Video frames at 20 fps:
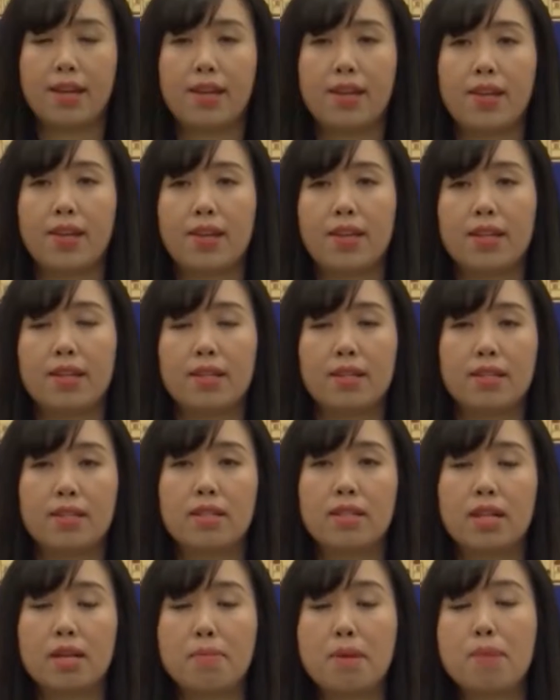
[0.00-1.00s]
gọi Bắc Kinh
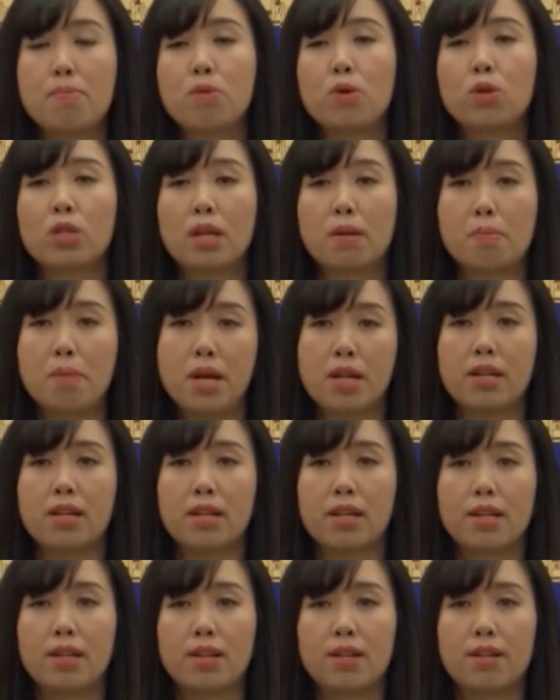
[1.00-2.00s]
hãy ngừng tiến hành các
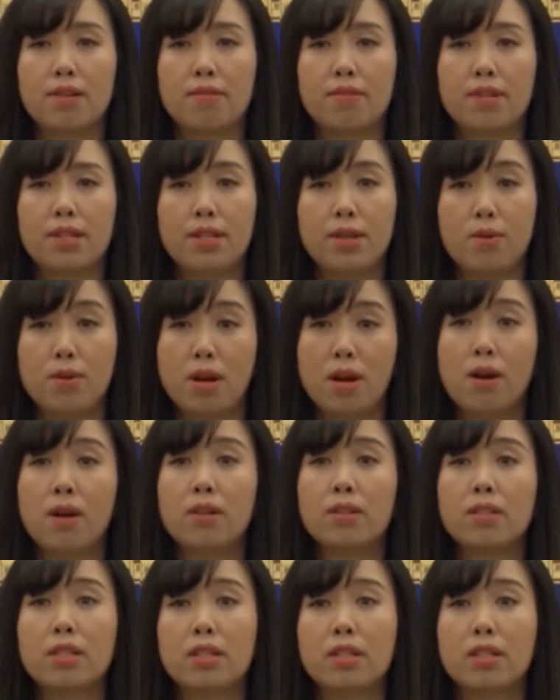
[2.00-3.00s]
bài
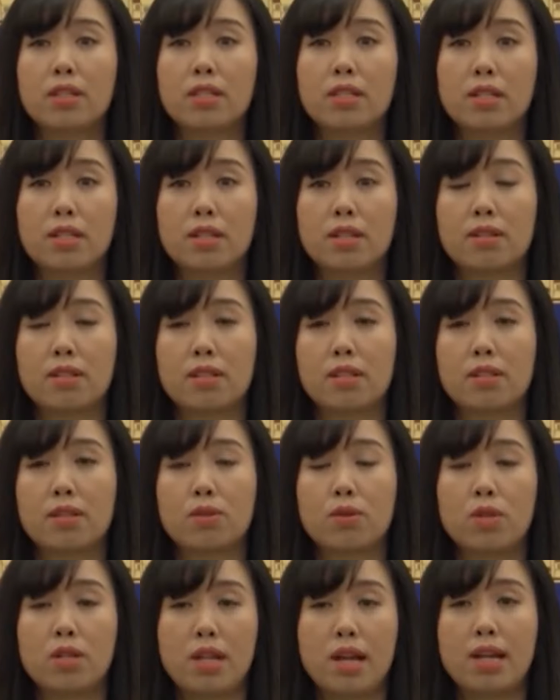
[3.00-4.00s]
bắt bài tập phòng cháy chữa
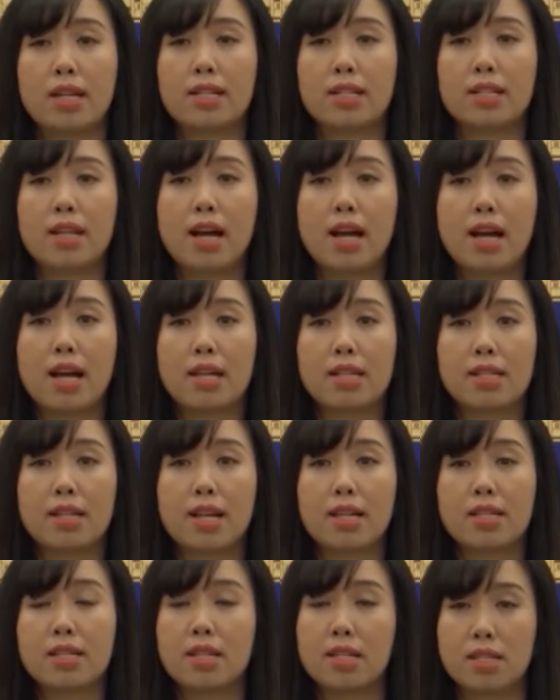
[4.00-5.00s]
cháy tại quần đảo Trường
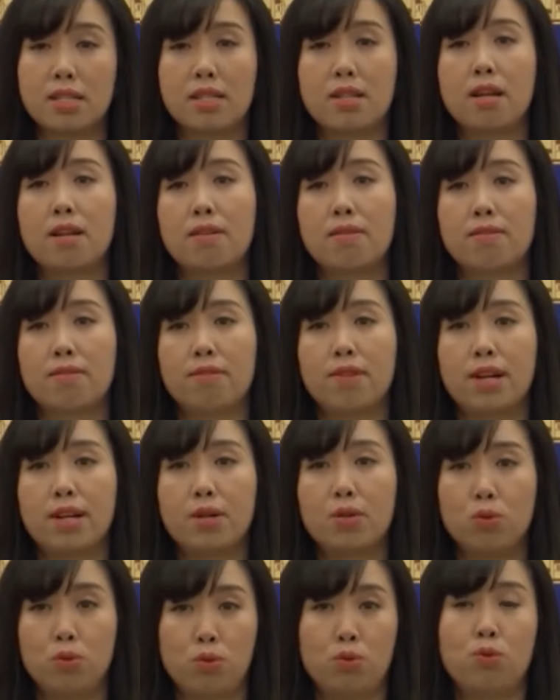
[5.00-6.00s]
Sa. Phát
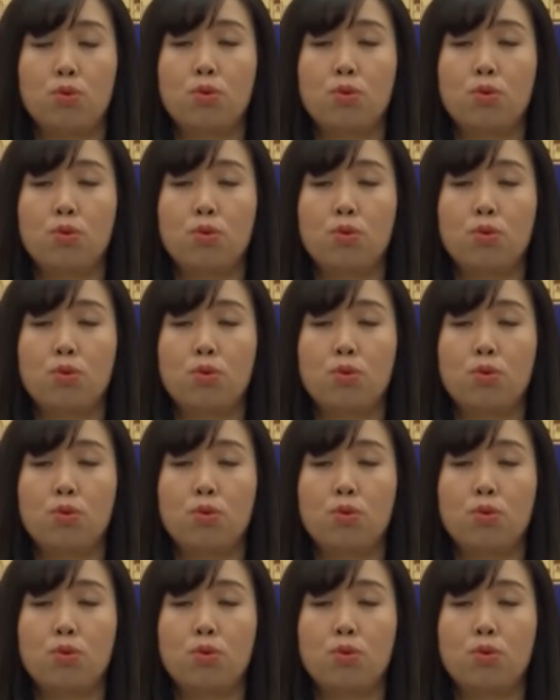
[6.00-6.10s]
biểu trong